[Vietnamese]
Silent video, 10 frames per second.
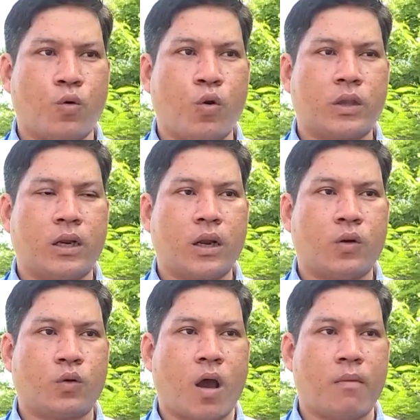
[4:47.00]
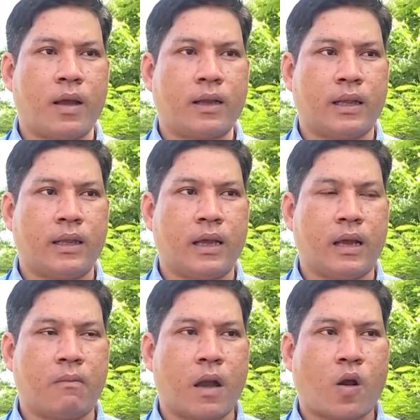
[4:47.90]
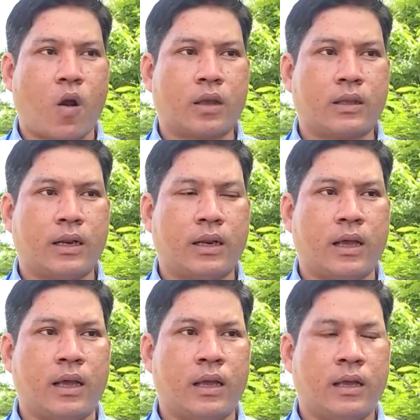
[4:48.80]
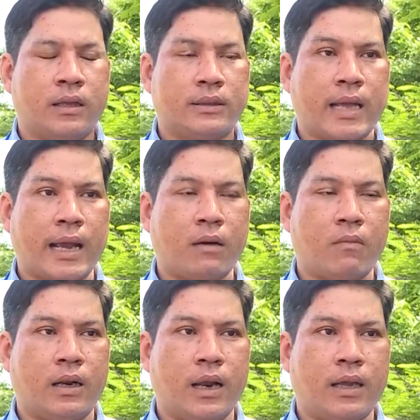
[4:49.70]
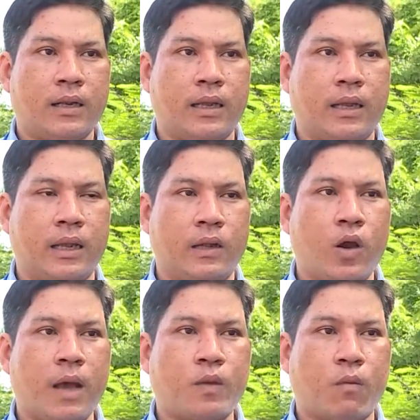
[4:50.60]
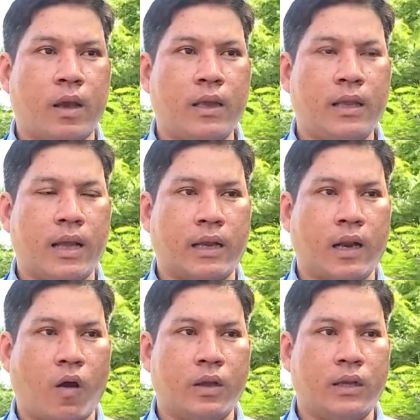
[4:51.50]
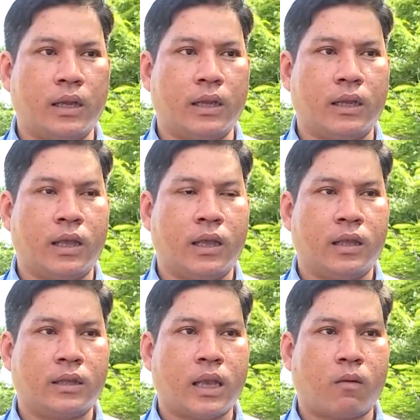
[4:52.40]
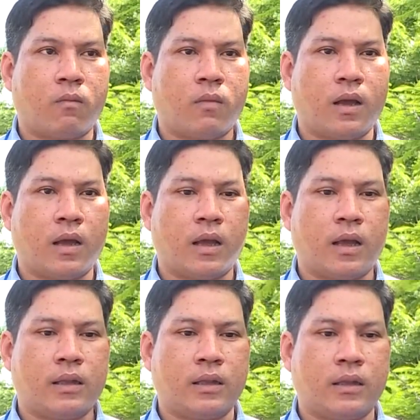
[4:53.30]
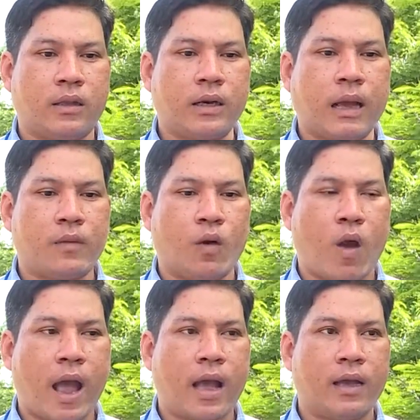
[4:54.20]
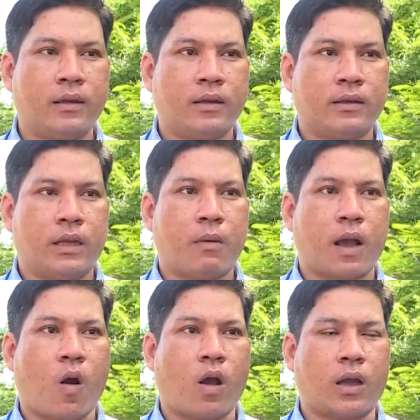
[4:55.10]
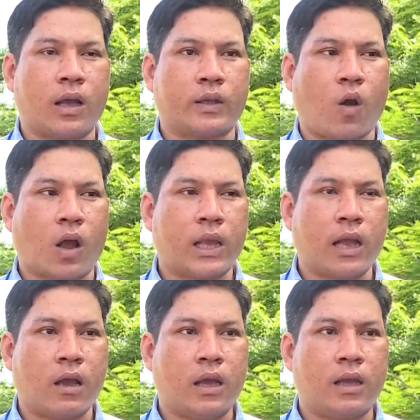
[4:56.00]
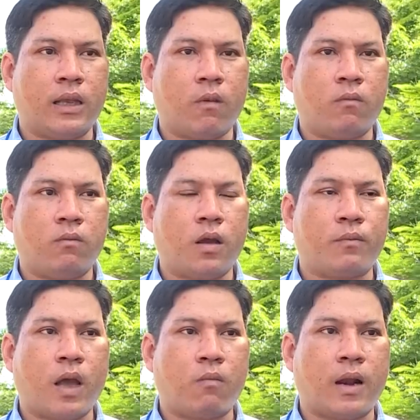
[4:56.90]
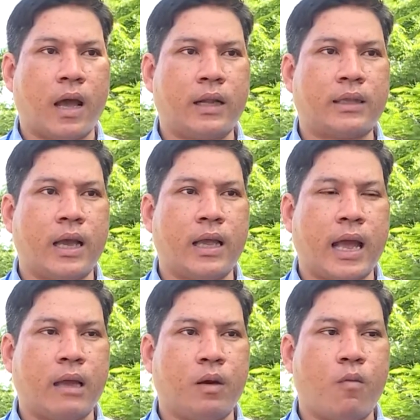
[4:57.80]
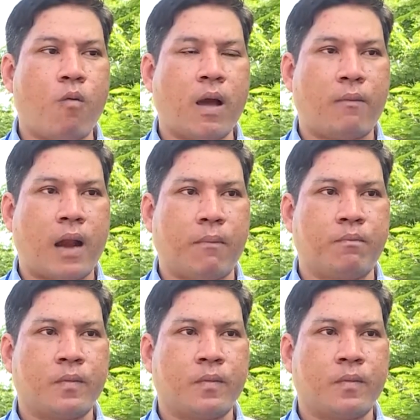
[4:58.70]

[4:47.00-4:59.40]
vụ lúa trên đất nuôi tôm thì bà con trên xã Khánh Bình thì đối áp chống Mỹ và Kinh Hội thì trong những năm vừa qua thì bà con chọn cái nhóm giống là S T hai mươi bốn hai mươi lăm.